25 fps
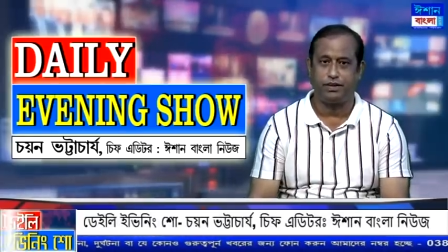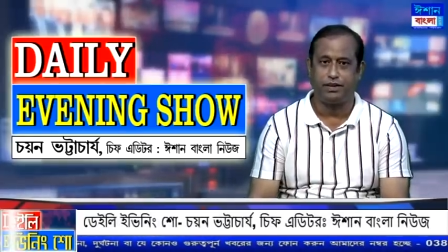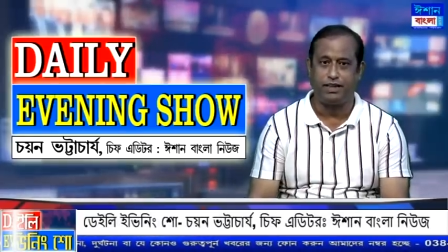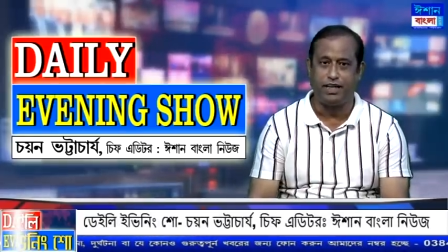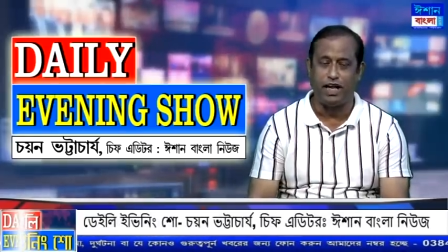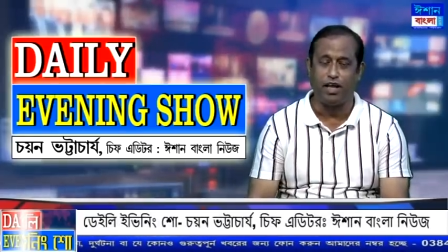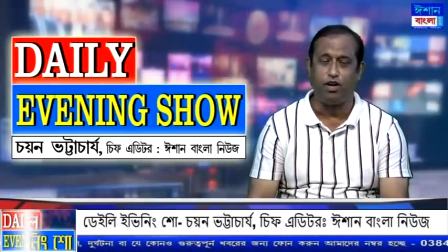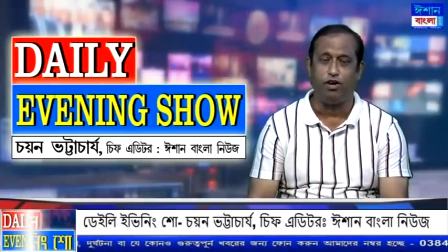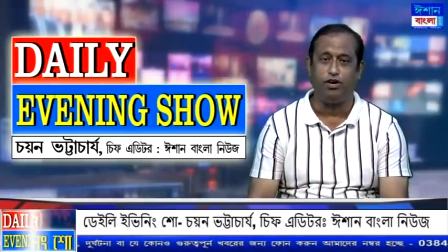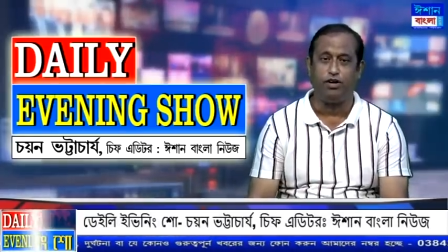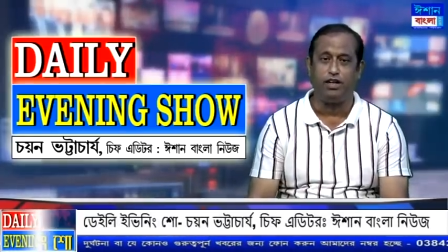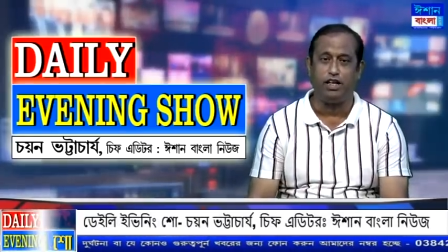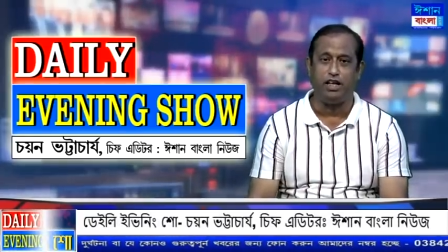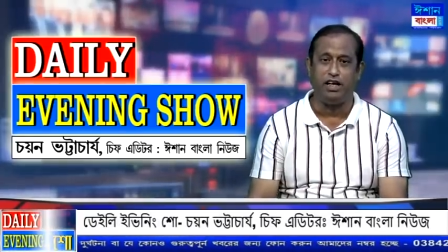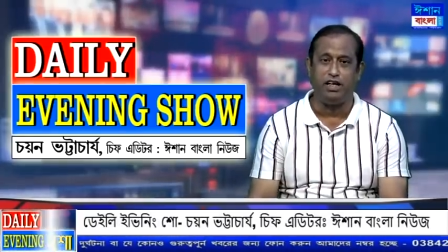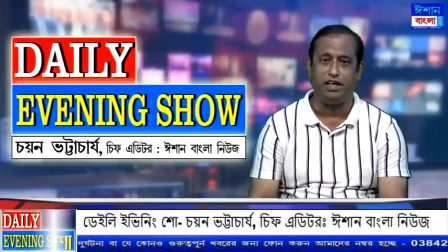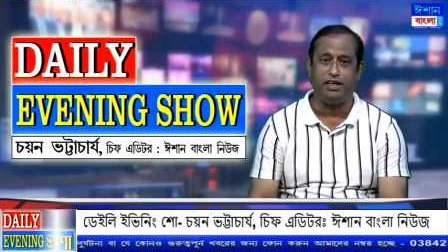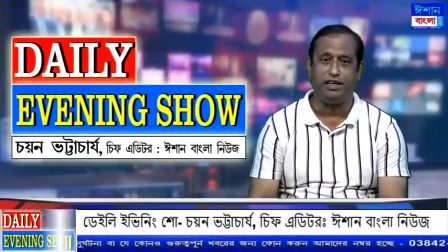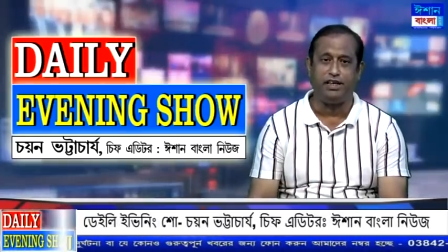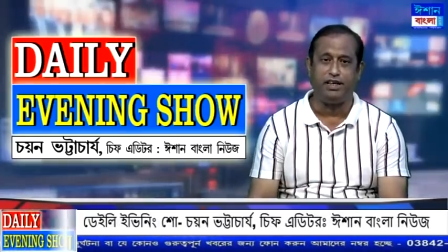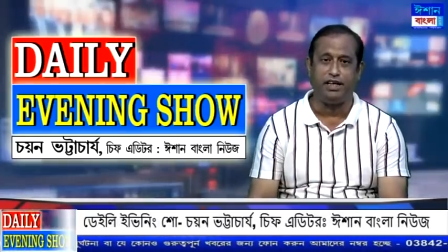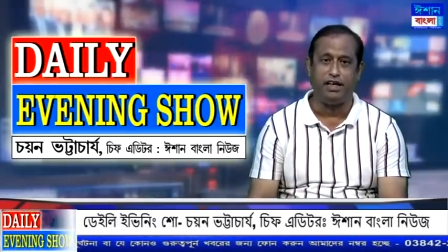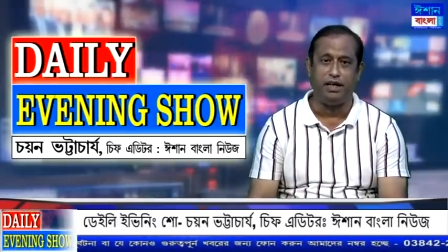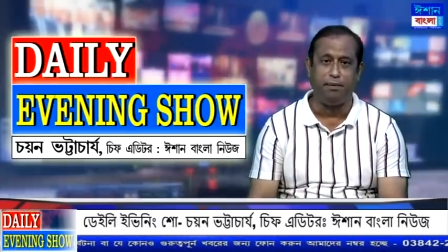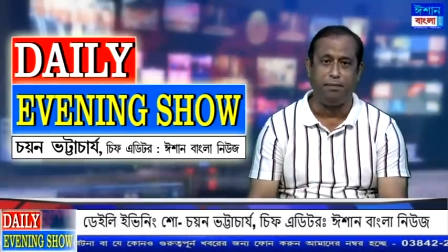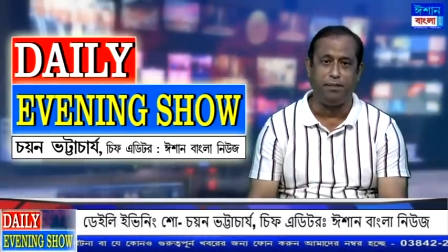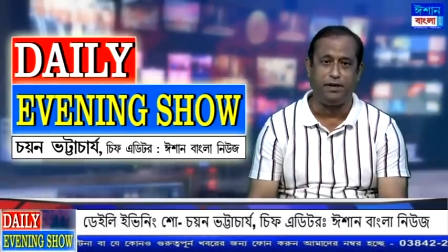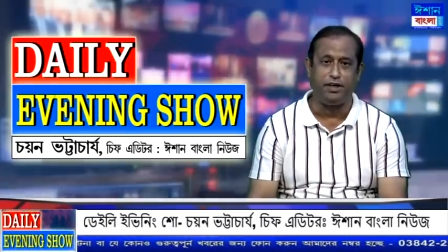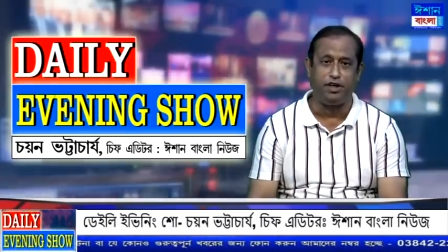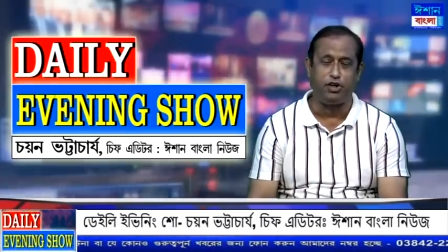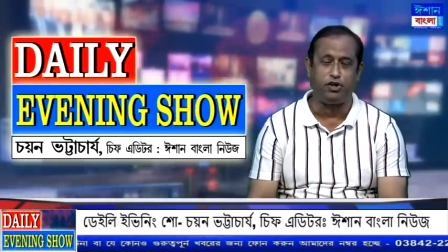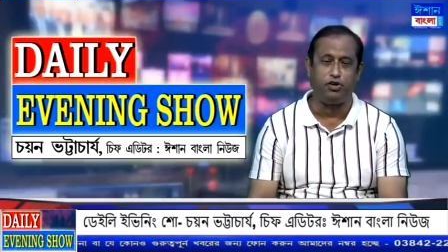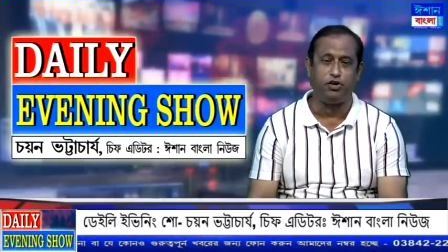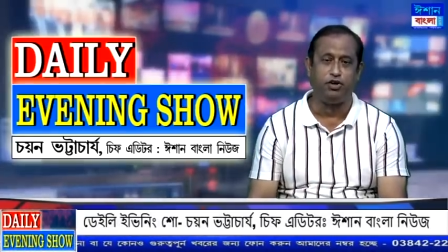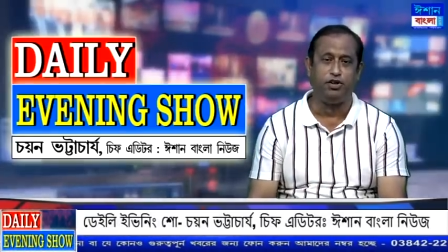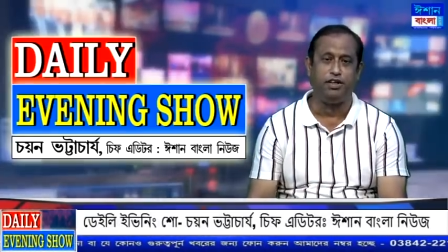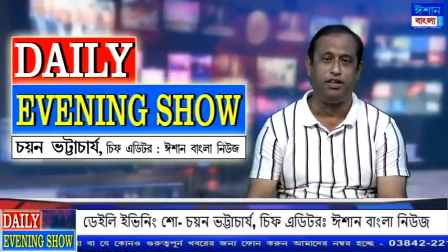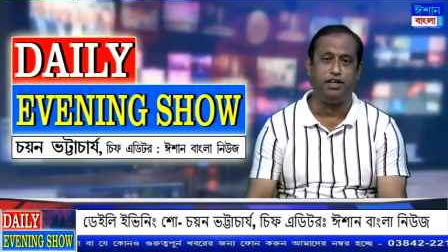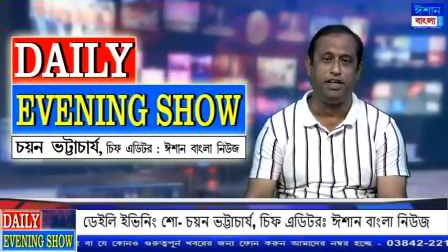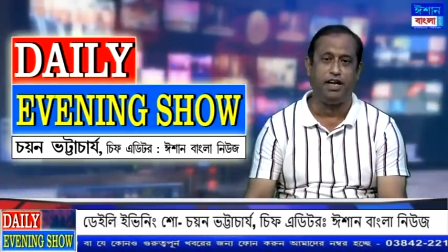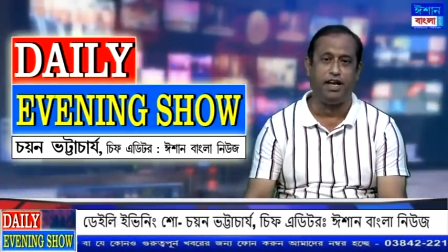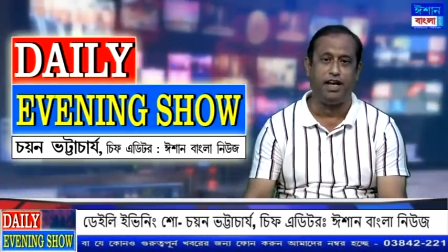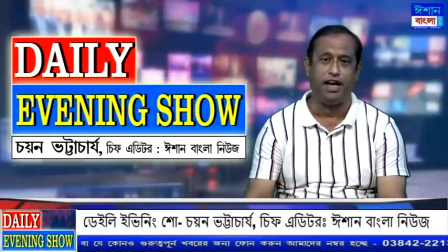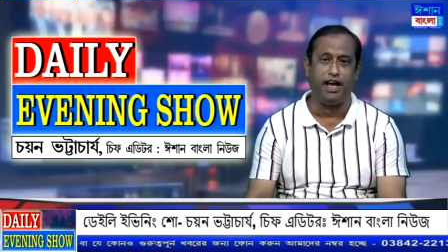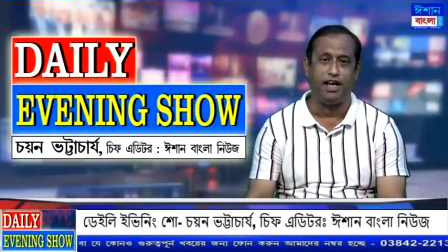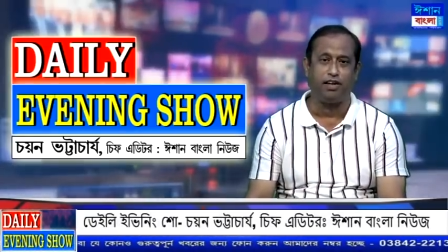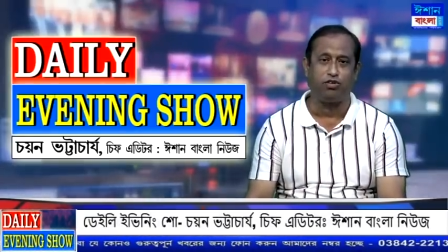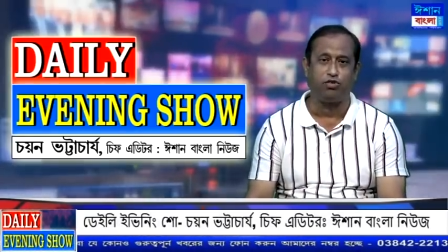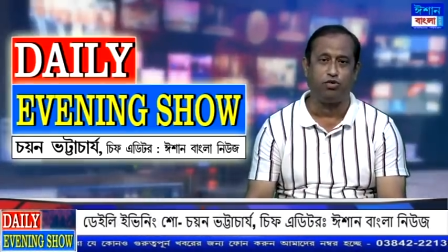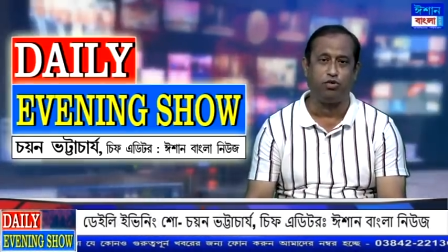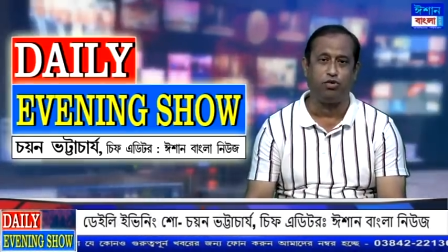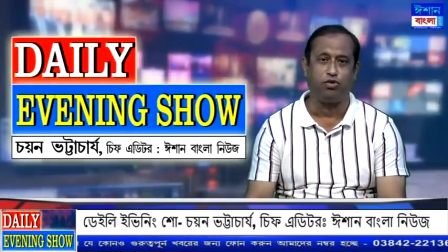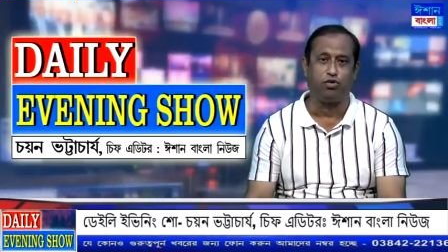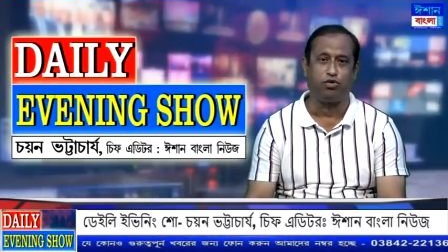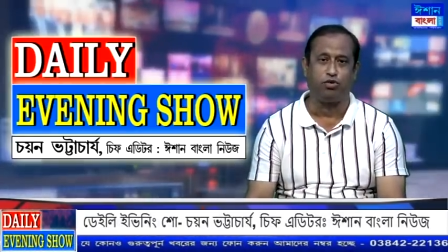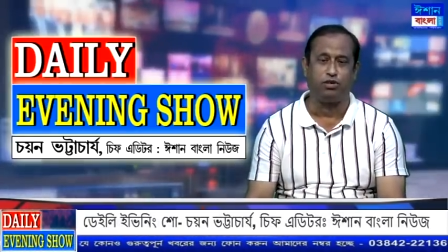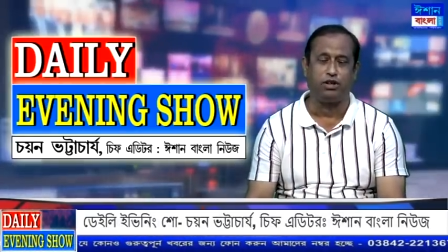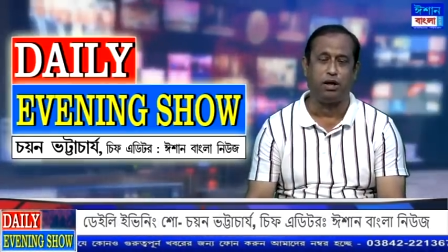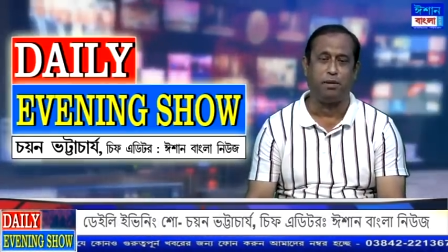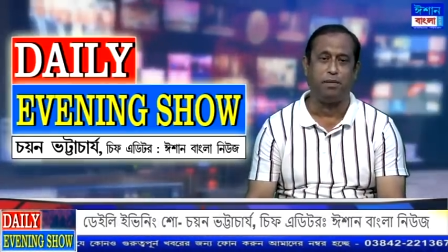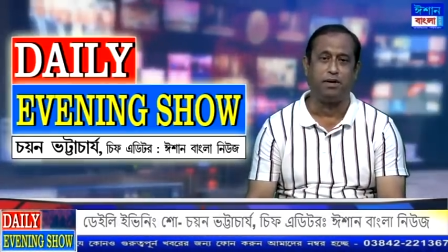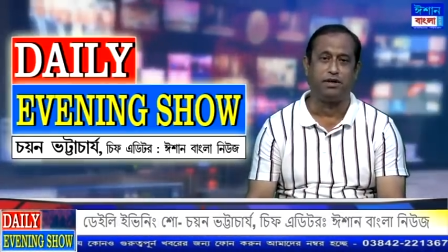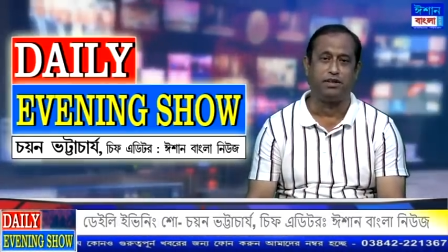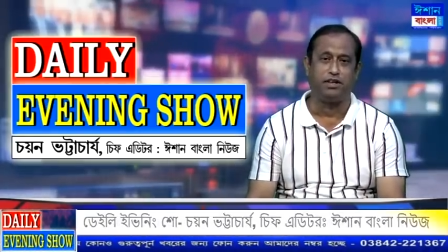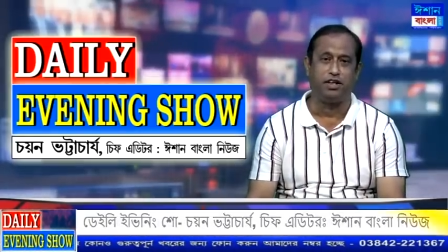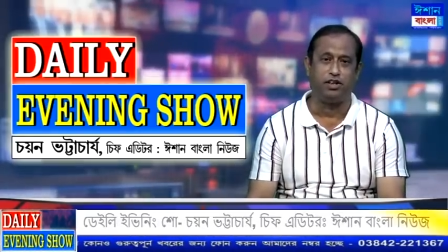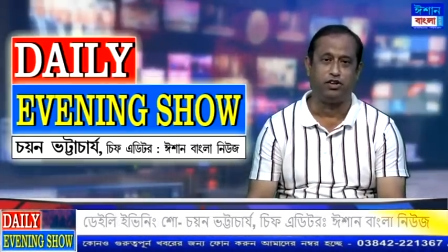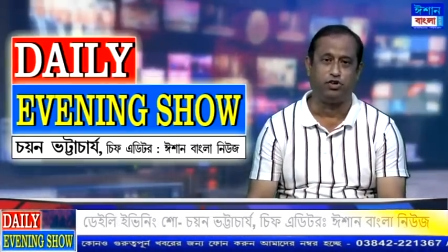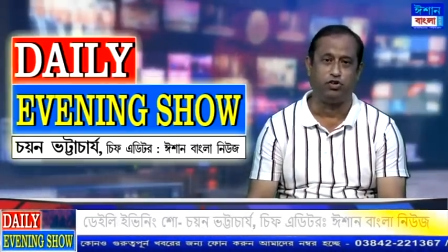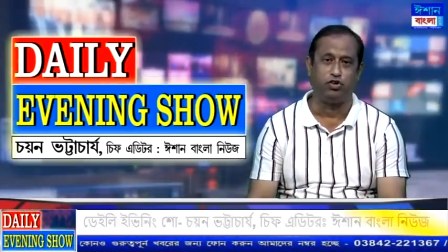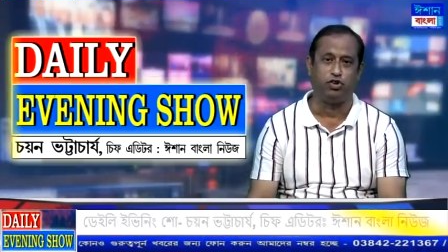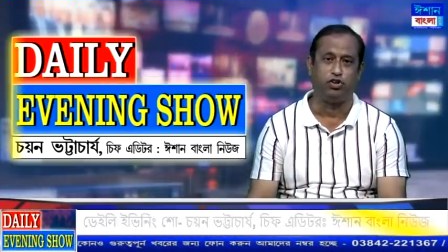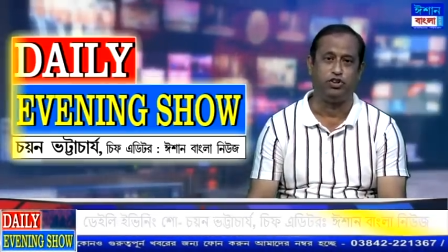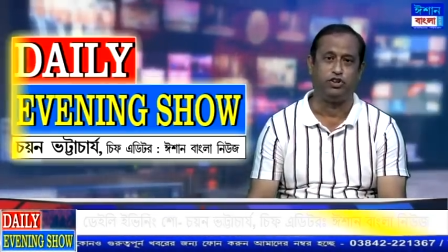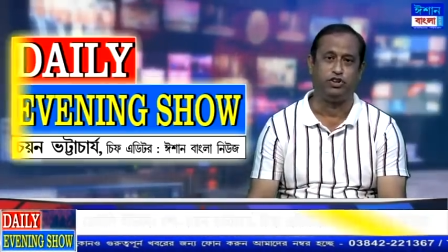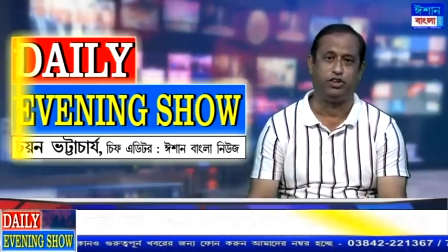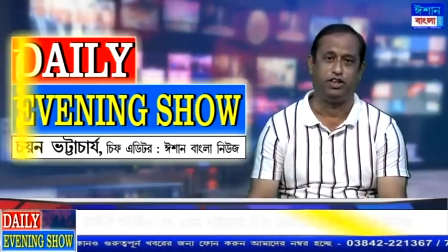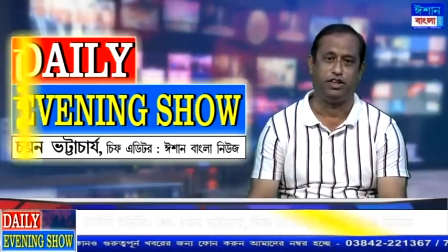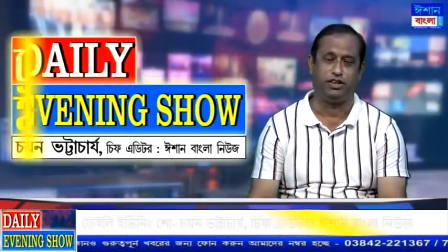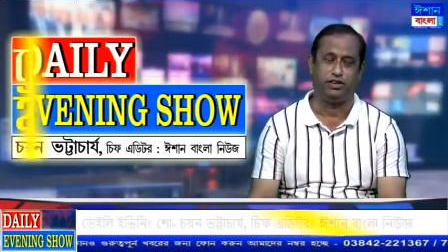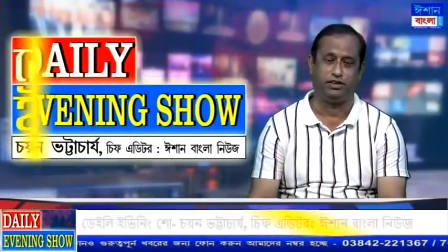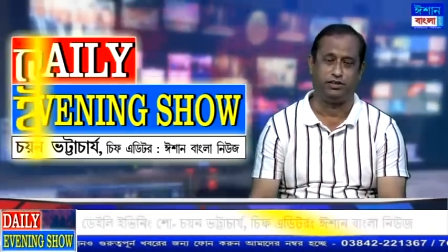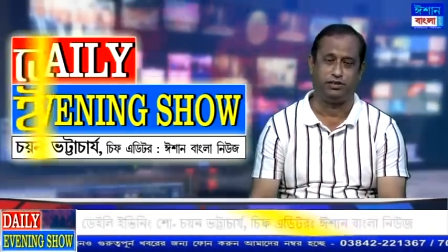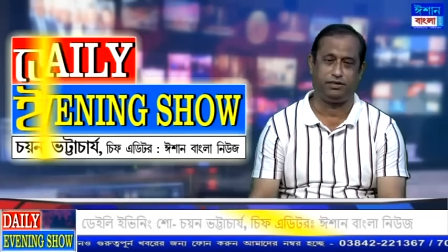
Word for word: কেন ডিলিমিটেশন নিয়ে এত কথাবার্তা চলছে